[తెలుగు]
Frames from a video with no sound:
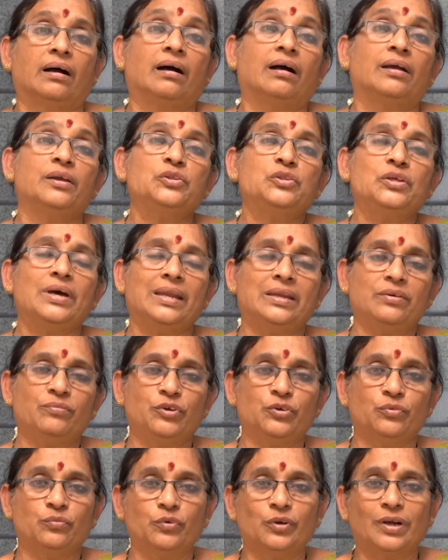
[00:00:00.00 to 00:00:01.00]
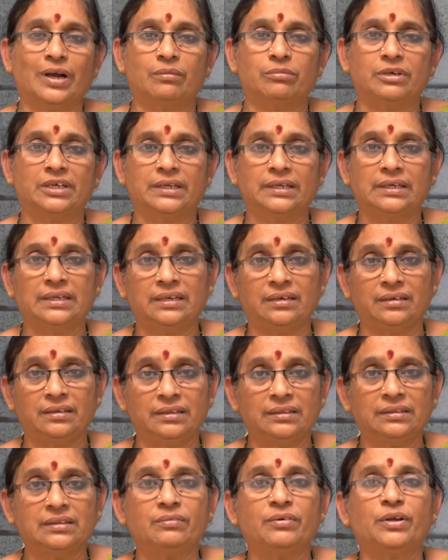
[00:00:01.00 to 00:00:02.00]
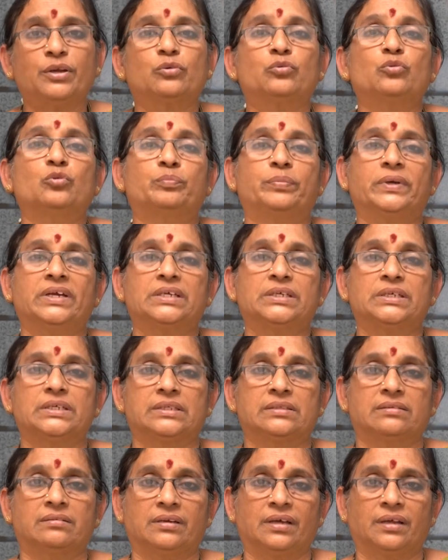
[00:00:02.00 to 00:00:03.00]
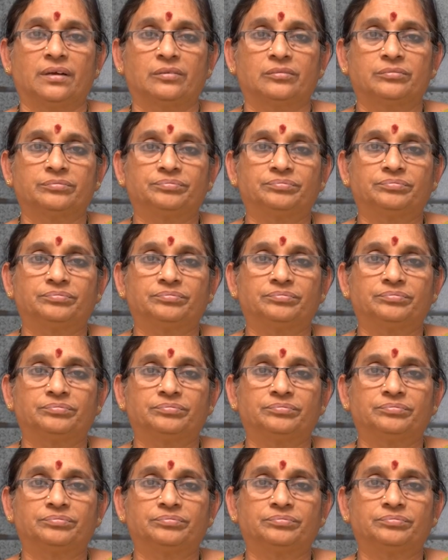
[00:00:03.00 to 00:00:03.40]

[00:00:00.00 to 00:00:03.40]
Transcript: ఆయుధానివి నువ్వు కాబట్టి నిన్ను ఇంతవరకు ఉపేక్షిస్తున్నాను